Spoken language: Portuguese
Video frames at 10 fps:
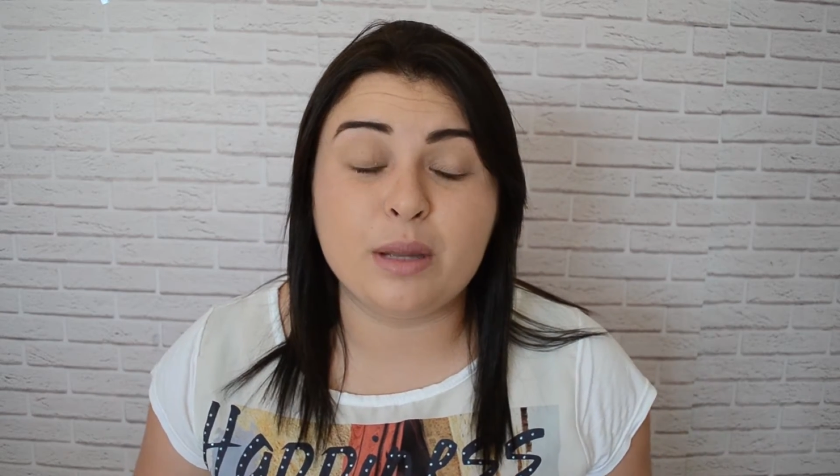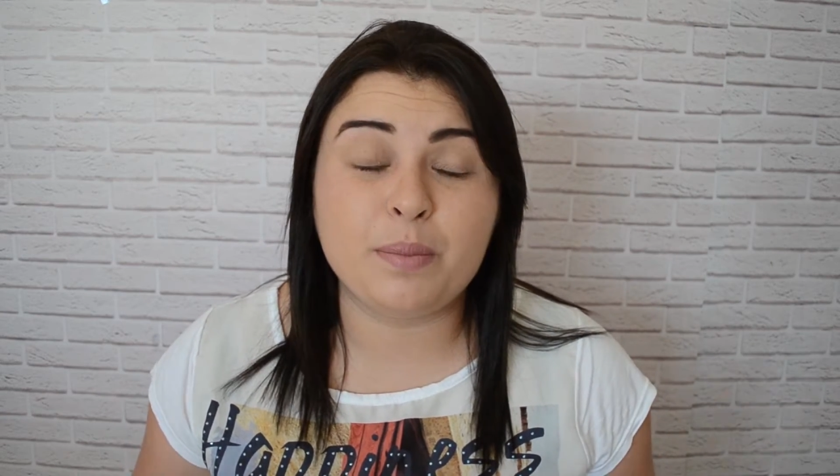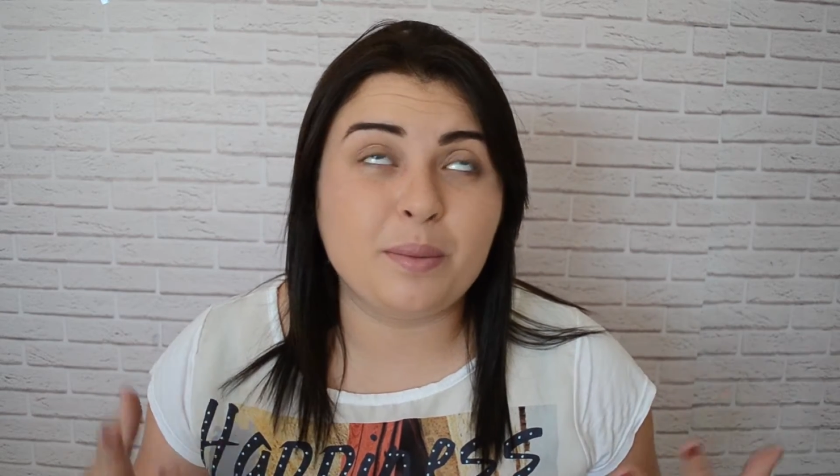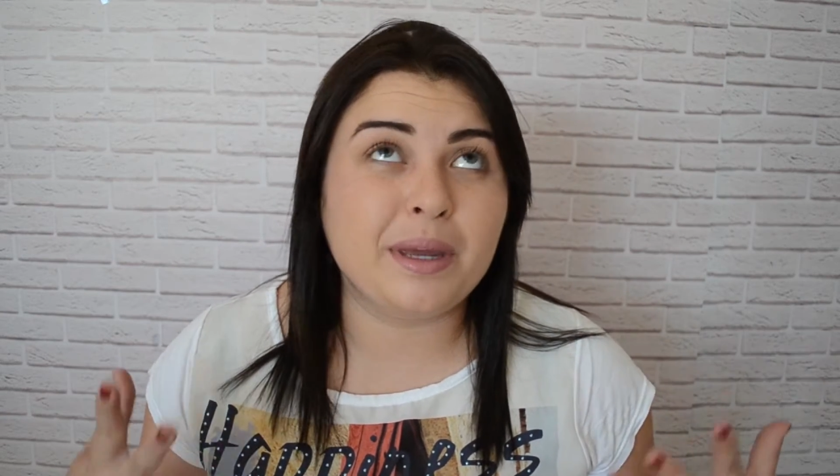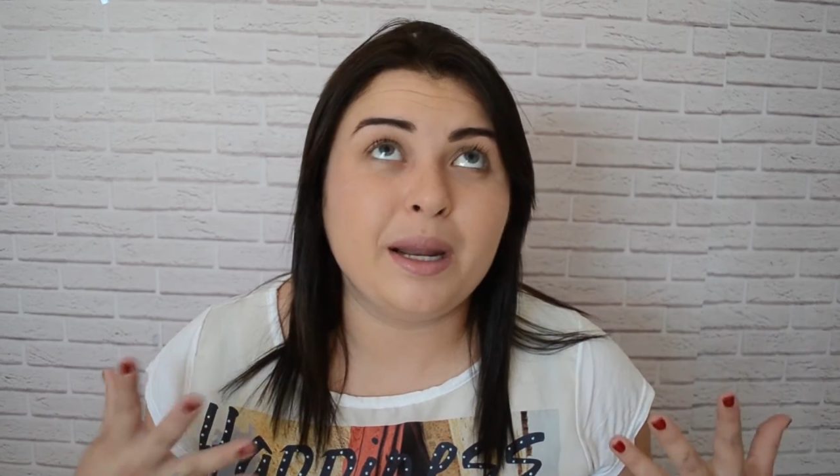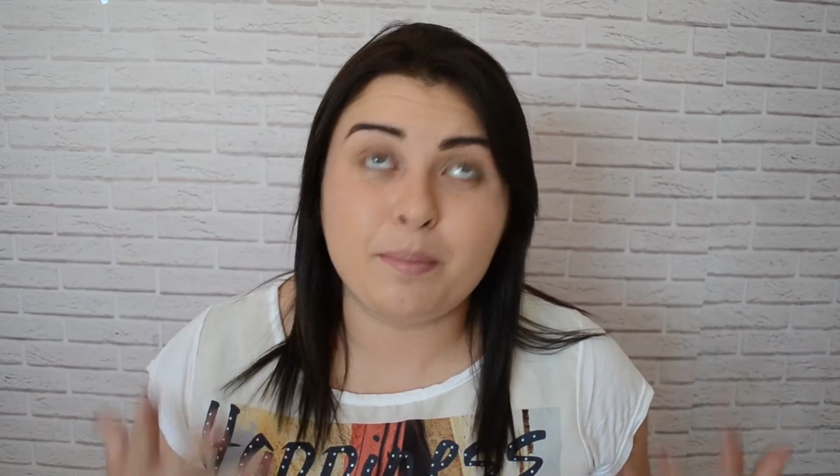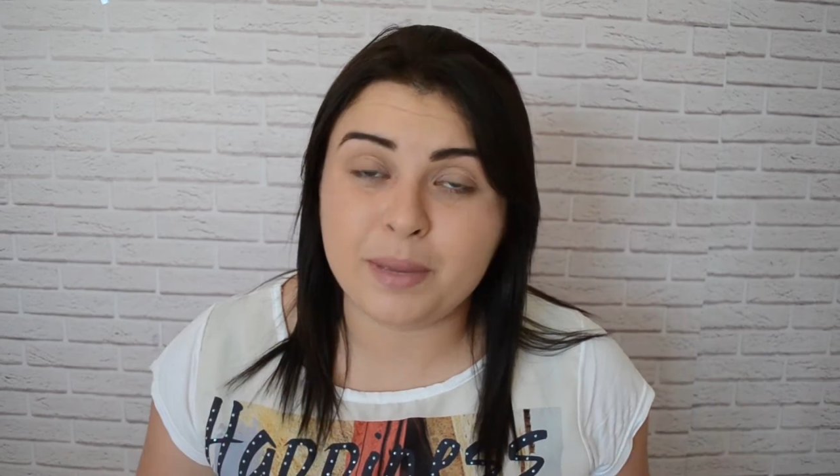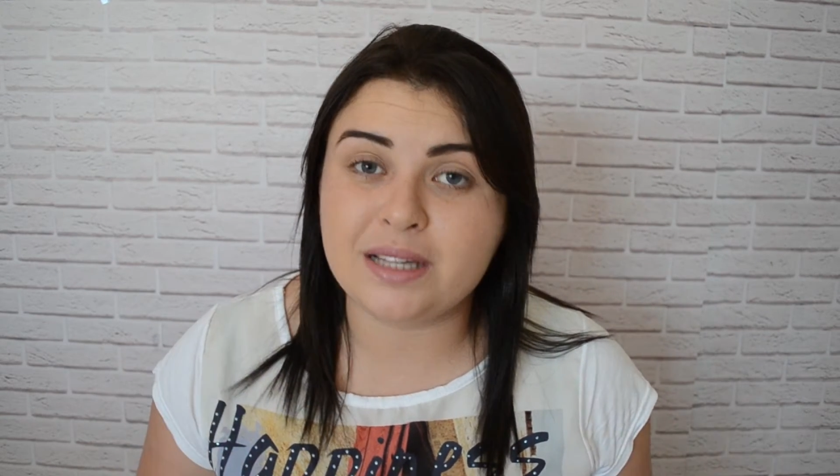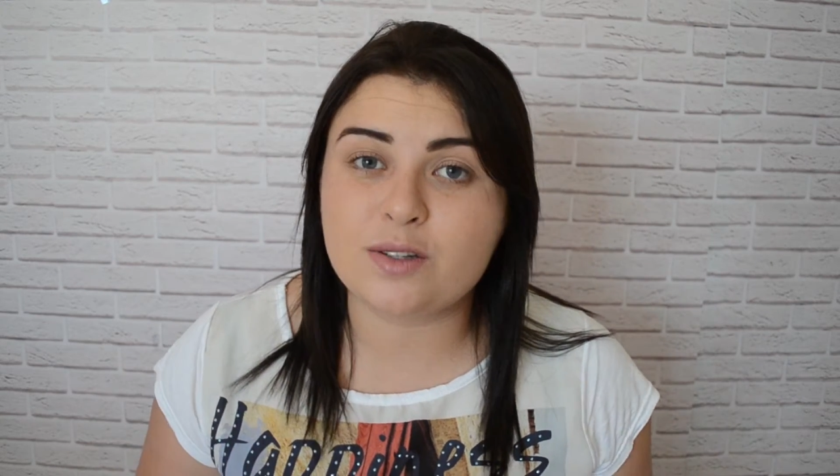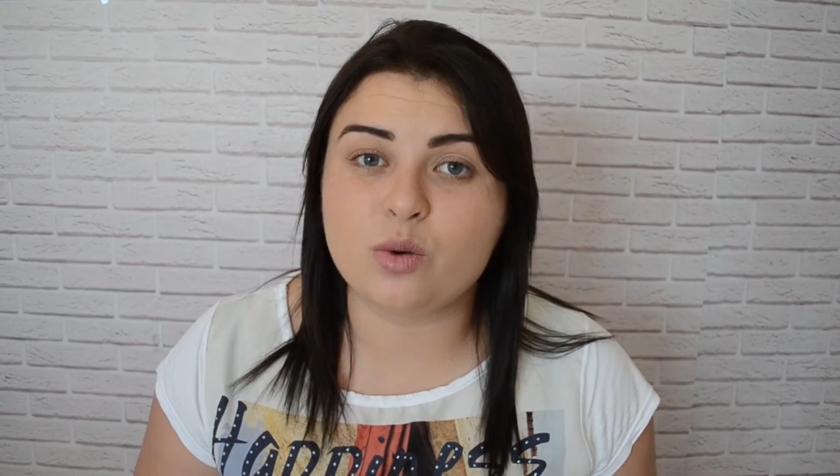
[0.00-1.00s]
a primeira
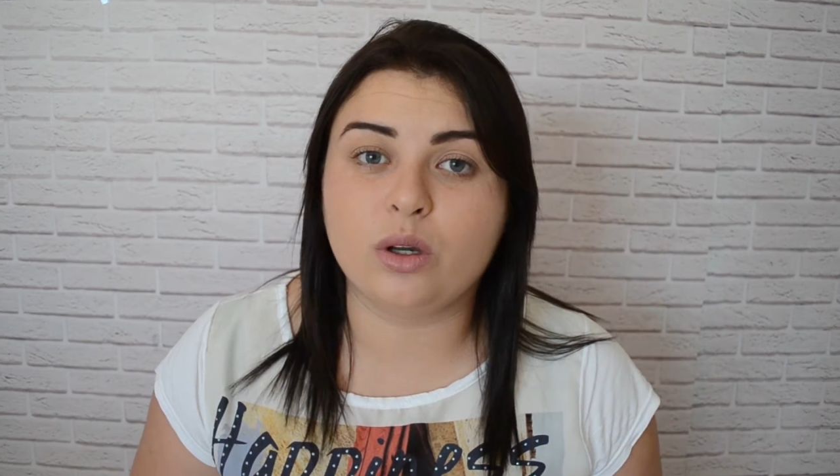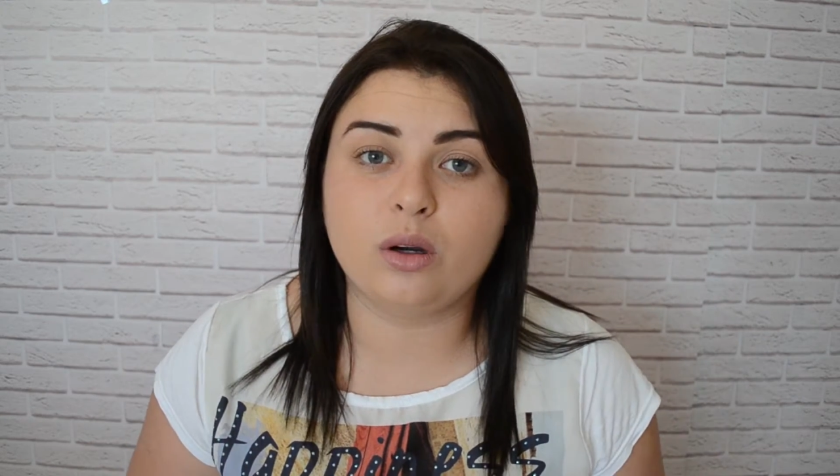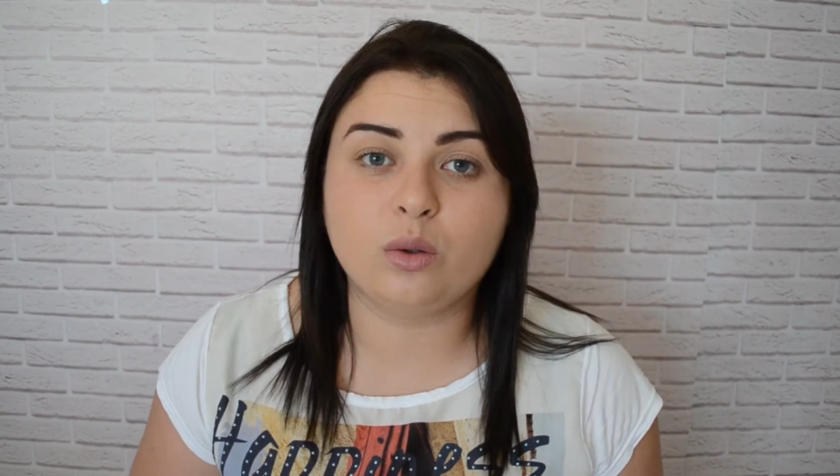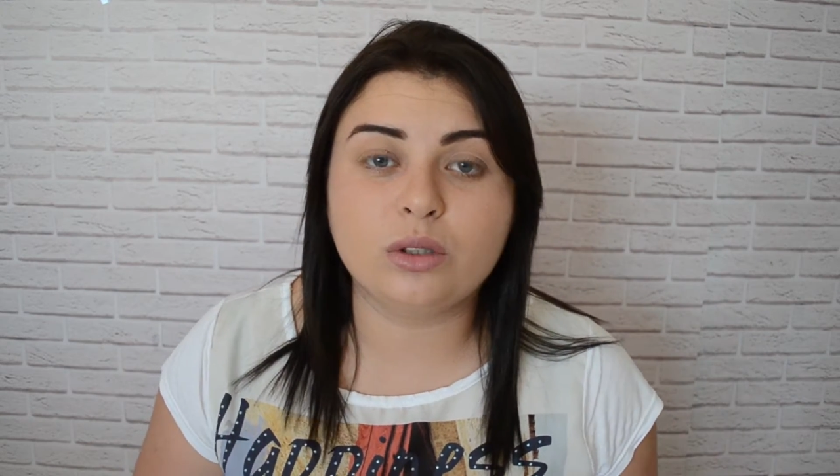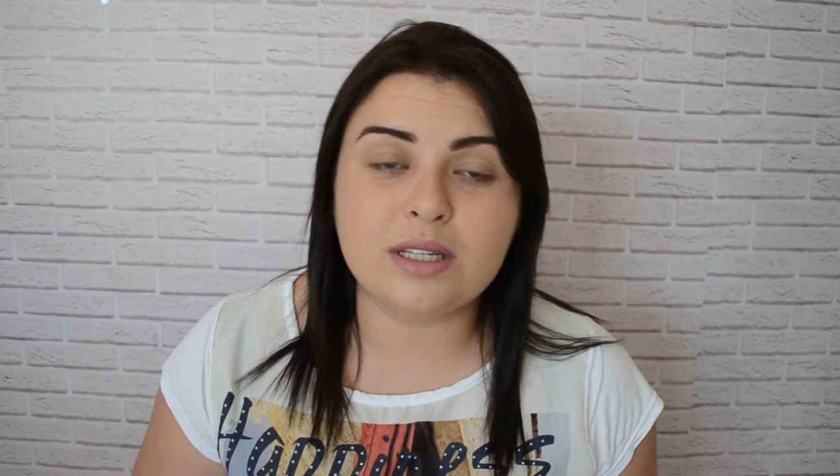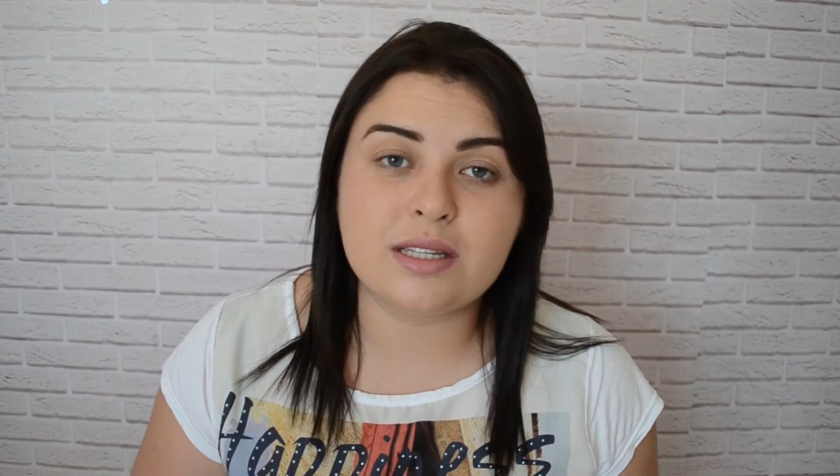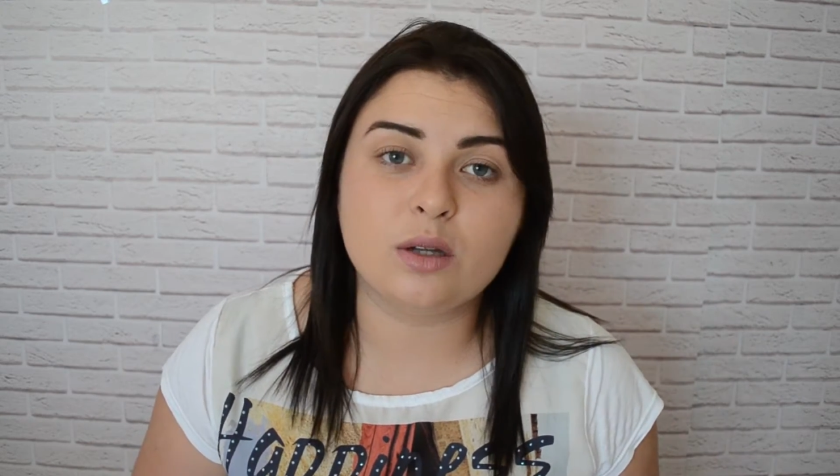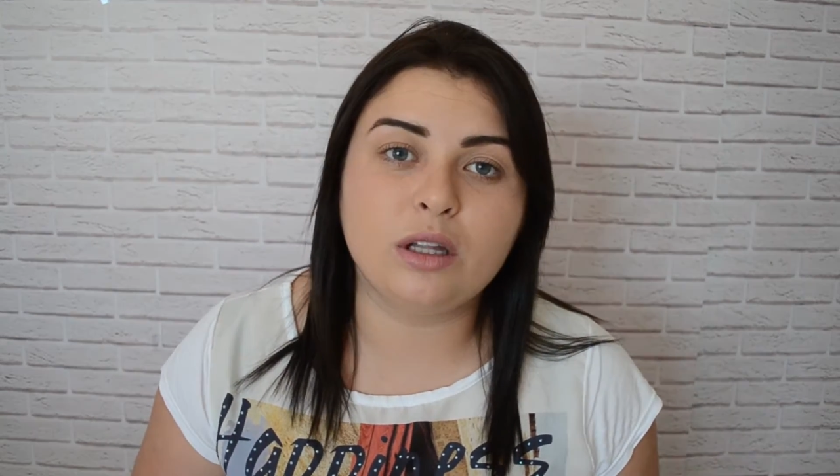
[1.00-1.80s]
bênção que aconteceu